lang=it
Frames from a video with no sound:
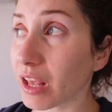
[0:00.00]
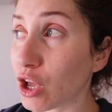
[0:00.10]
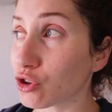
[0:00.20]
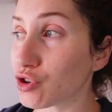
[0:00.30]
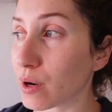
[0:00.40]

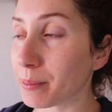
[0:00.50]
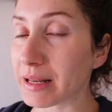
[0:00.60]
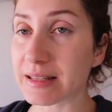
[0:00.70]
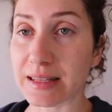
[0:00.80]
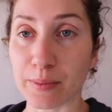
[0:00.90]
e oggi è una
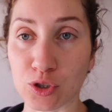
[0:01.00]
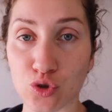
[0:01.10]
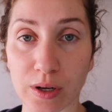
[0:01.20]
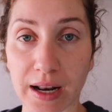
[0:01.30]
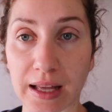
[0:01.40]
bellissima
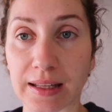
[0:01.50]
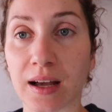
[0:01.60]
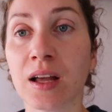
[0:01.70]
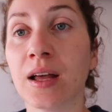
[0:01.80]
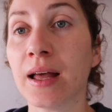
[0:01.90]

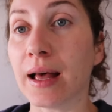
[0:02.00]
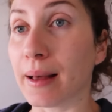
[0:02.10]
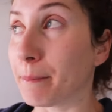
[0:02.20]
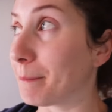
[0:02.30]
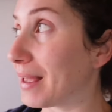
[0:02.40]
giornata,
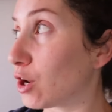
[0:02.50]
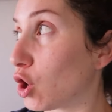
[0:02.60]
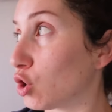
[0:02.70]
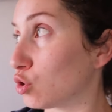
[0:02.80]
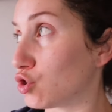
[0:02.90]
eh,
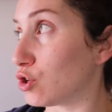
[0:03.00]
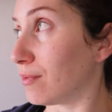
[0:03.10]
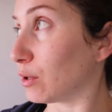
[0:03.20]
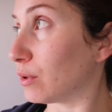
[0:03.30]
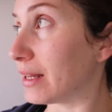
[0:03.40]
però non ci
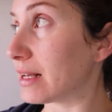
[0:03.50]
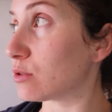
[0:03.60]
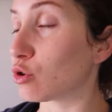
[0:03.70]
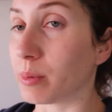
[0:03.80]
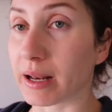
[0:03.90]
vado
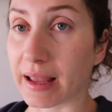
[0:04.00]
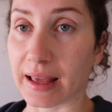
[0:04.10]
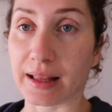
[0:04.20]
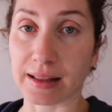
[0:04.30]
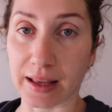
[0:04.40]
adesso
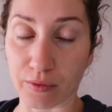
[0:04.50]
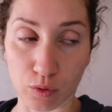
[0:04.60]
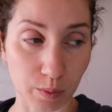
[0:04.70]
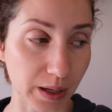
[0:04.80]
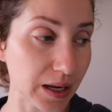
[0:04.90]
perché
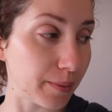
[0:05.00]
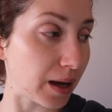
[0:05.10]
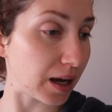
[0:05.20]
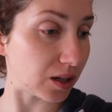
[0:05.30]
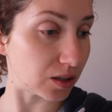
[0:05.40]
devo
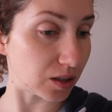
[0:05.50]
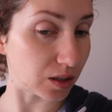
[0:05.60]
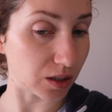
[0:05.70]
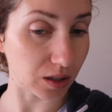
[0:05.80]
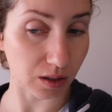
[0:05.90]
prima
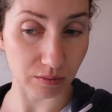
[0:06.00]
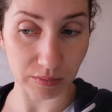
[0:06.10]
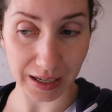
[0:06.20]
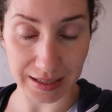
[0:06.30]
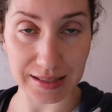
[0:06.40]

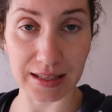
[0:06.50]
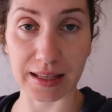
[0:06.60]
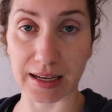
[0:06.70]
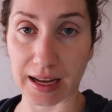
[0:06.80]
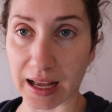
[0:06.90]
eh,
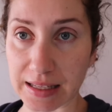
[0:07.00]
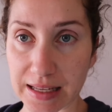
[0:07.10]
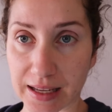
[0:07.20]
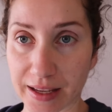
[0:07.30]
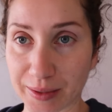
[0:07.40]
rassettare
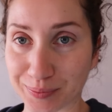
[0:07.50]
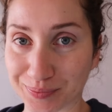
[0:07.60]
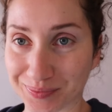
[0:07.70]
casa che